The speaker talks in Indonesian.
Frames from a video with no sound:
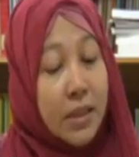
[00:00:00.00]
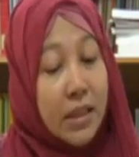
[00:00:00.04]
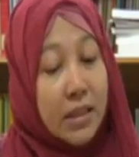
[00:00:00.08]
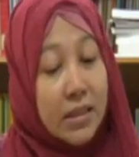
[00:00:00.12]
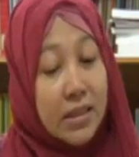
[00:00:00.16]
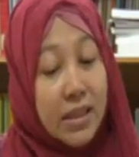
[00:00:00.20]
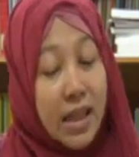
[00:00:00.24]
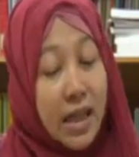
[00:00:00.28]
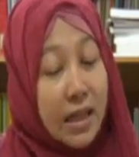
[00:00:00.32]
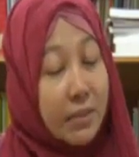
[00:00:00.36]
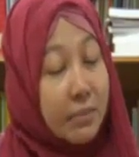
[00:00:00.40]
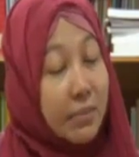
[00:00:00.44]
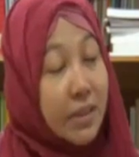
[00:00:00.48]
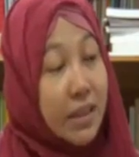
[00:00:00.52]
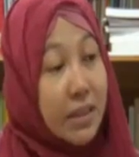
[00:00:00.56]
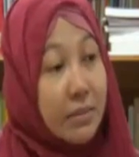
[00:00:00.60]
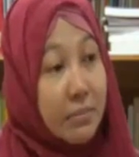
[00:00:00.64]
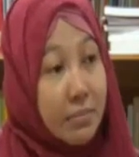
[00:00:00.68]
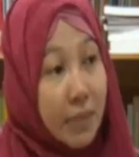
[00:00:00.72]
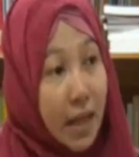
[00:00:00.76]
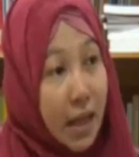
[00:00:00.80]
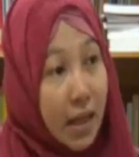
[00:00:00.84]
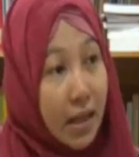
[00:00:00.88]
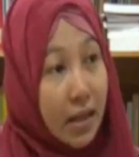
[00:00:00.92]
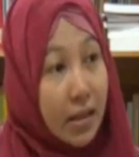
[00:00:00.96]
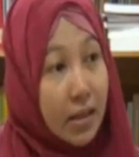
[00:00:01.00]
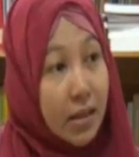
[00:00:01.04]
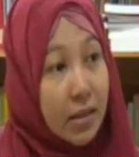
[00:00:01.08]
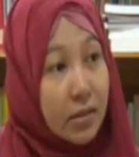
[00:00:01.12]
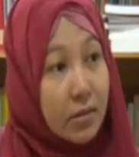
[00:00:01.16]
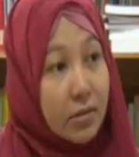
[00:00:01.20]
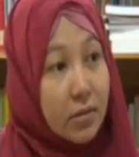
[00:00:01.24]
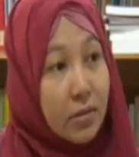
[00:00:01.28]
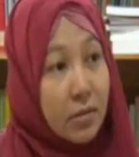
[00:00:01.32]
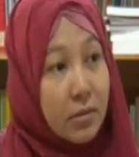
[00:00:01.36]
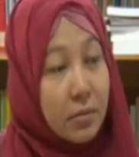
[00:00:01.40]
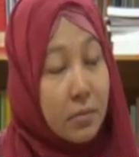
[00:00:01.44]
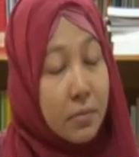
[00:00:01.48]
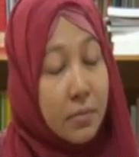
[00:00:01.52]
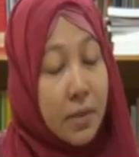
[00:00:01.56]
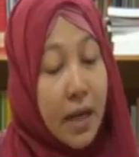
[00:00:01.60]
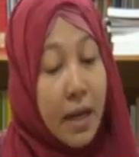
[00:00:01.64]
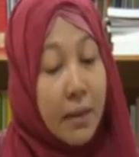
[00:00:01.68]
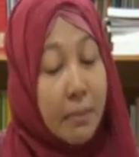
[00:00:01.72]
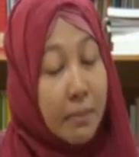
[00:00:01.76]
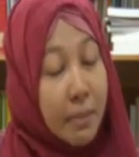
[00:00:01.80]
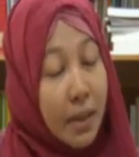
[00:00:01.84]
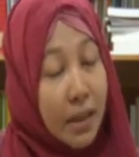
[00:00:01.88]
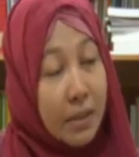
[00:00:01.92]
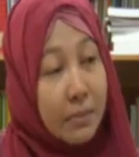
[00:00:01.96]
min, sangat minimal gitu
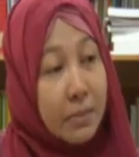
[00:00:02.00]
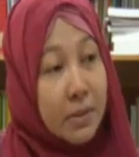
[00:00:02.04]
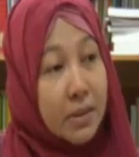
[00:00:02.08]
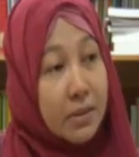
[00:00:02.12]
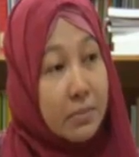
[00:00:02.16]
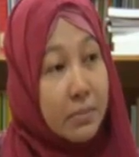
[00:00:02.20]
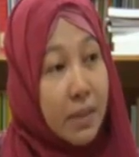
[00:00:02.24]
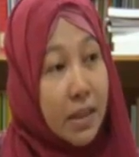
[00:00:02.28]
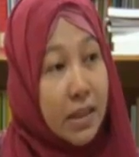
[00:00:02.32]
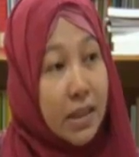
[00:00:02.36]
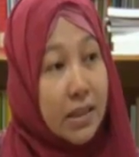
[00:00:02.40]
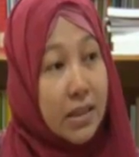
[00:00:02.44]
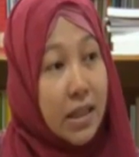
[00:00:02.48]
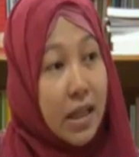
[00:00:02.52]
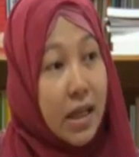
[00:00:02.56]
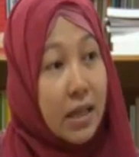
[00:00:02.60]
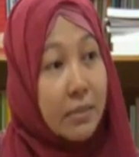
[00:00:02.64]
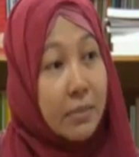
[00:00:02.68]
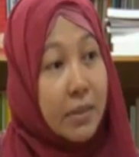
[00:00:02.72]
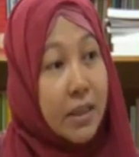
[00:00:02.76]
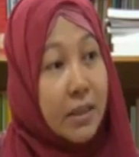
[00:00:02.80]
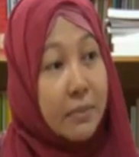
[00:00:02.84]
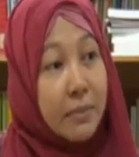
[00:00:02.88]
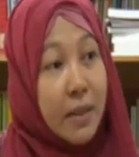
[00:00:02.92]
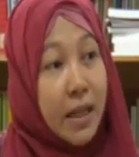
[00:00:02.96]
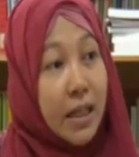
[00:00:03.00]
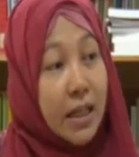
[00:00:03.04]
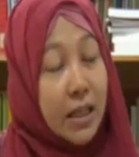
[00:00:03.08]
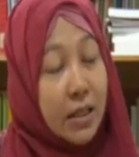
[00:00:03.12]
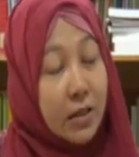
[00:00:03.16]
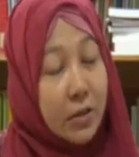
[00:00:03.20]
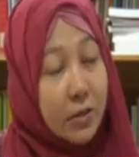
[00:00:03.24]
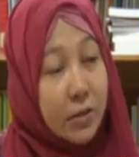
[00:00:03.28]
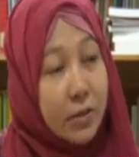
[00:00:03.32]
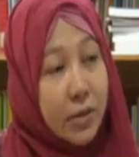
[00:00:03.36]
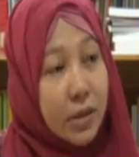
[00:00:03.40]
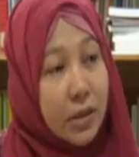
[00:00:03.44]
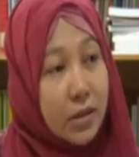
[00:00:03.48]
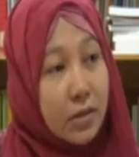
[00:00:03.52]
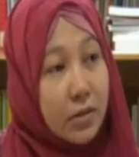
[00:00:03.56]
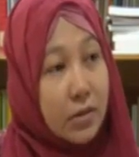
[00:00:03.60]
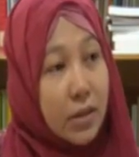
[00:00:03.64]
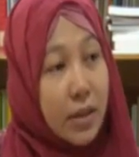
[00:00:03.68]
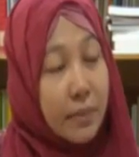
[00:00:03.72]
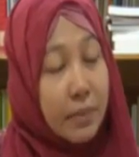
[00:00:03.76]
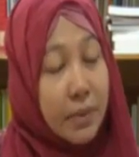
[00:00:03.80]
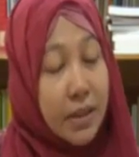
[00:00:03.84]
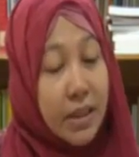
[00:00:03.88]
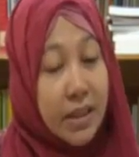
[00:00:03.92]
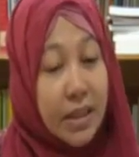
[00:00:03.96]
berapa batas sangat minimal itu gitu
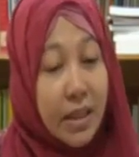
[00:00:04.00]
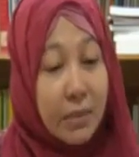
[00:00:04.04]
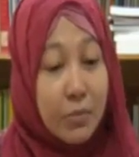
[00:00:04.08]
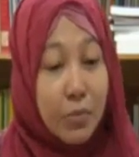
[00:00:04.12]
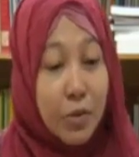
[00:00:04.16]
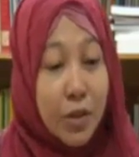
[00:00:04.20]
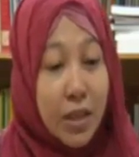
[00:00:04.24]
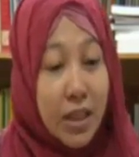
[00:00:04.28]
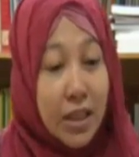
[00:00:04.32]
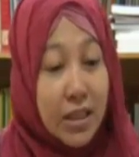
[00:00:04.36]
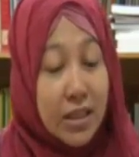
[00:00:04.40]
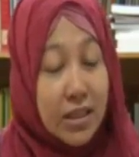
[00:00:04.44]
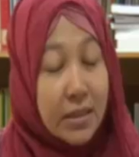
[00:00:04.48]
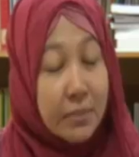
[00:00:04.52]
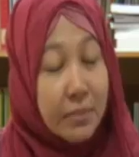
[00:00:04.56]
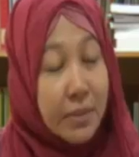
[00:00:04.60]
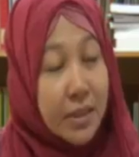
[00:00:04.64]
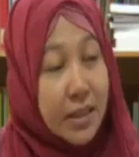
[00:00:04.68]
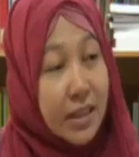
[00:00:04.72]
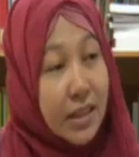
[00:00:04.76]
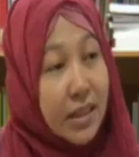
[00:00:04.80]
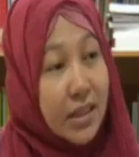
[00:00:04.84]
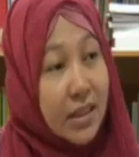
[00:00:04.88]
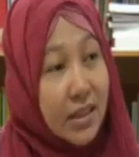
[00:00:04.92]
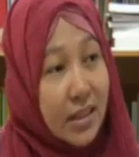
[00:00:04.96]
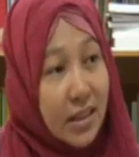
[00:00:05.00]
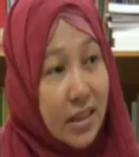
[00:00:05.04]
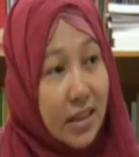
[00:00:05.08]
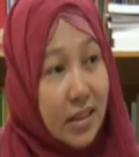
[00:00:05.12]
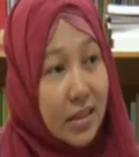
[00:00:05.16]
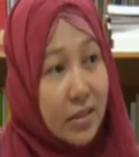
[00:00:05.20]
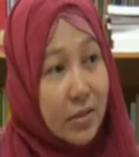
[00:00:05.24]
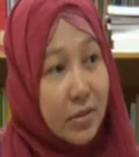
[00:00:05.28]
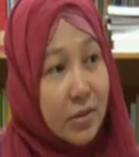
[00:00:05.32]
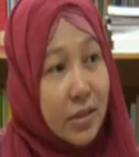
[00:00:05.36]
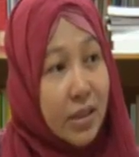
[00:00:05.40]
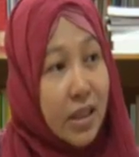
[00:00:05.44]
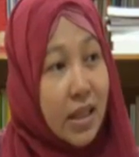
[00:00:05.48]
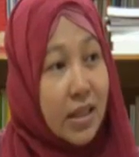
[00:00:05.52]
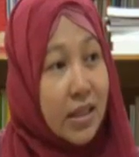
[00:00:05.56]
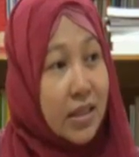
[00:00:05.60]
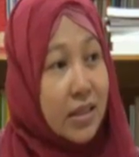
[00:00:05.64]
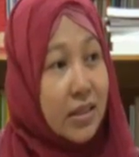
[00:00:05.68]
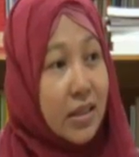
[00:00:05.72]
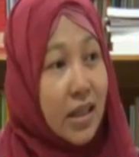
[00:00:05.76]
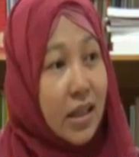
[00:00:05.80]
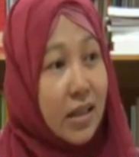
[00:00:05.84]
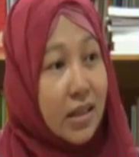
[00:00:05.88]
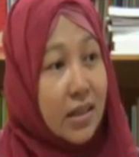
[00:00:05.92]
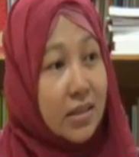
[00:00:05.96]
tapi tidak mungkin seperti ini gitu dengan
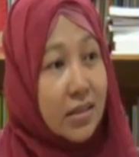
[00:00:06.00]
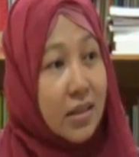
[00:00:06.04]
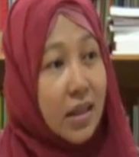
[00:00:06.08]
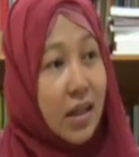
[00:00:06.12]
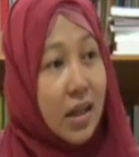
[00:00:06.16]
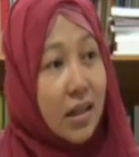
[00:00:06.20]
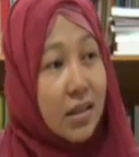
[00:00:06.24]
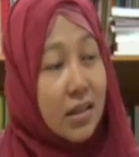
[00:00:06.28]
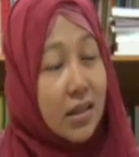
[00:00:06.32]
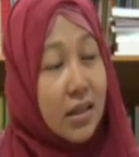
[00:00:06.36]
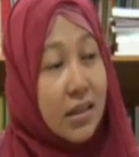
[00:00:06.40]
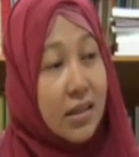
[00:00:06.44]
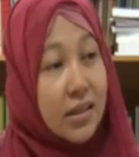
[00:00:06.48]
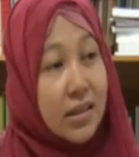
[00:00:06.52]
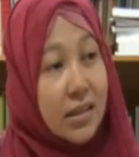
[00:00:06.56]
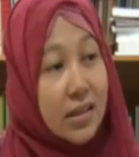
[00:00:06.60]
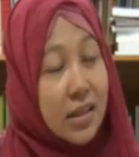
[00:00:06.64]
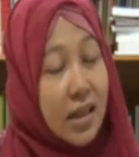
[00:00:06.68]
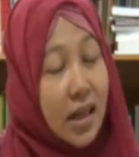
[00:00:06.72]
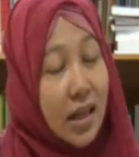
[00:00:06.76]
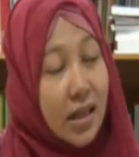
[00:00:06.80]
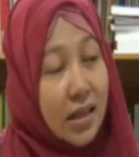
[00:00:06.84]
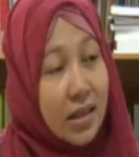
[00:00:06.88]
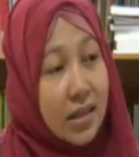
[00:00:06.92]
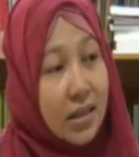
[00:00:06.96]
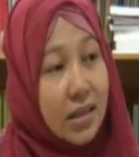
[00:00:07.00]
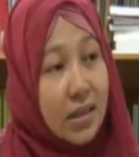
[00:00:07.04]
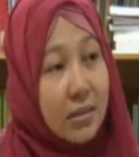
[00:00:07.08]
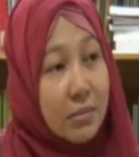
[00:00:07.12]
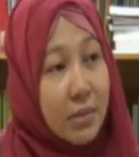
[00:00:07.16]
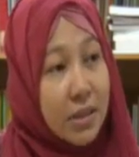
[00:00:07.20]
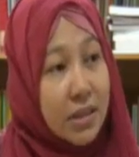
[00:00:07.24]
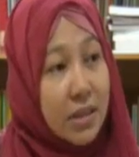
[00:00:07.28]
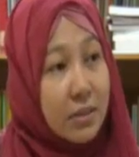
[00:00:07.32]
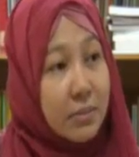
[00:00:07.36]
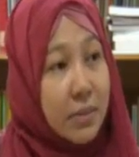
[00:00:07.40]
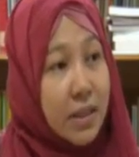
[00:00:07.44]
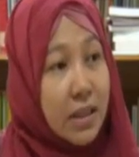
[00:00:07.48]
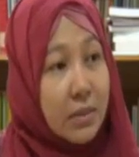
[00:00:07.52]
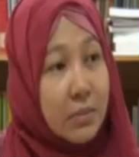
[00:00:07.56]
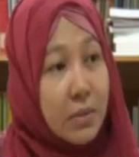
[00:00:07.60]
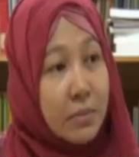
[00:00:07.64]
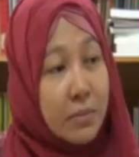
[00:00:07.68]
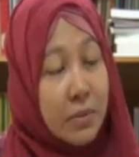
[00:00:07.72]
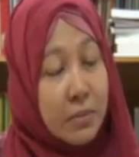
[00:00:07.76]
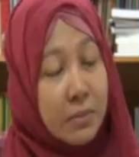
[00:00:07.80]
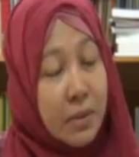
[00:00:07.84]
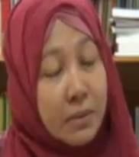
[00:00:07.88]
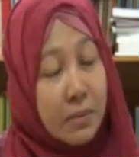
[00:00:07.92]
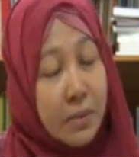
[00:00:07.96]
rentang yang sangat tinggi sekali 5 sampai
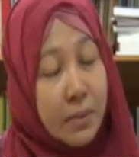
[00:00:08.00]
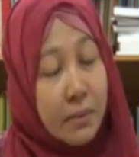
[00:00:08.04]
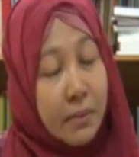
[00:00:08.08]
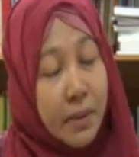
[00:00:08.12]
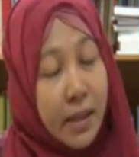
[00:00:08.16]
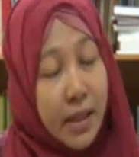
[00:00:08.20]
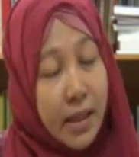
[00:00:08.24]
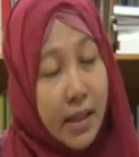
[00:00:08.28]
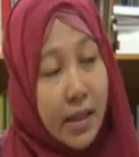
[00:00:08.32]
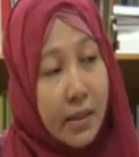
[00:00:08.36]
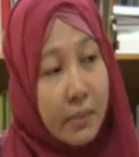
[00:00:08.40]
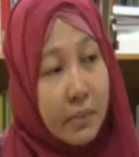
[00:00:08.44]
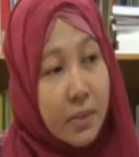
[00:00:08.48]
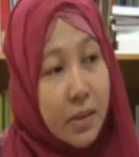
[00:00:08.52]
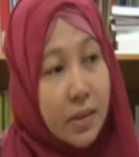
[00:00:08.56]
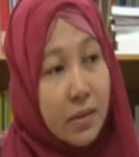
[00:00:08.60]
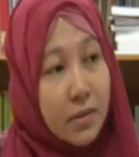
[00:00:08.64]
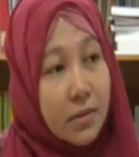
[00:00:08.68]
55 ppm